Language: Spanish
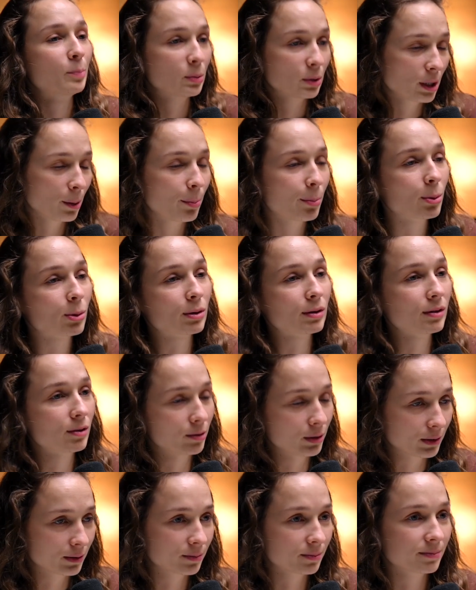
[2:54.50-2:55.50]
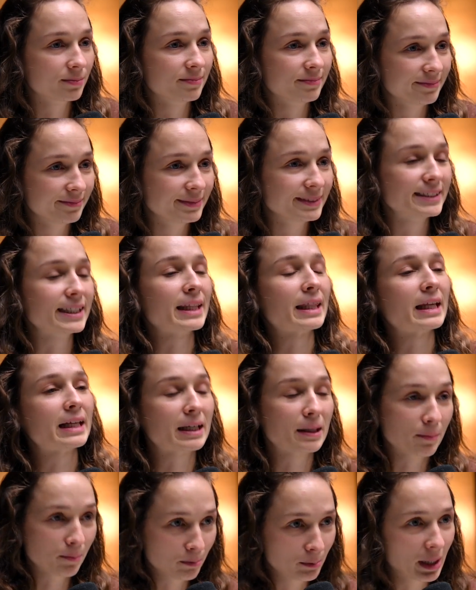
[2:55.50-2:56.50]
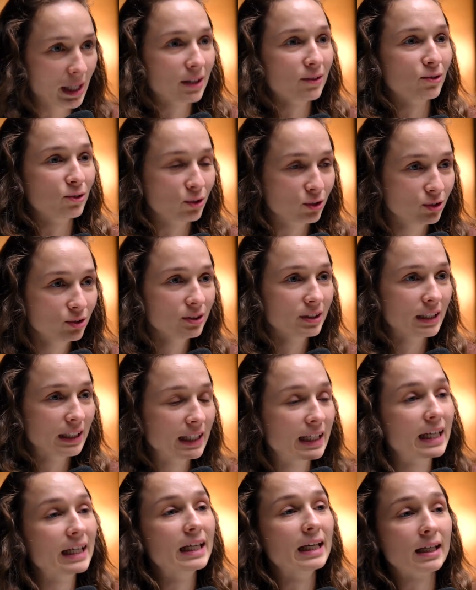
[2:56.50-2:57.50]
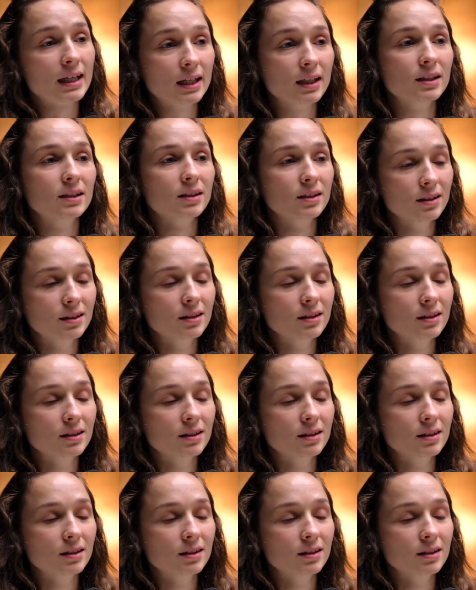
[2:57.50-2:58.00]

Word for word: poco a poco se anda cambiando, ¿no? Que, de hecho,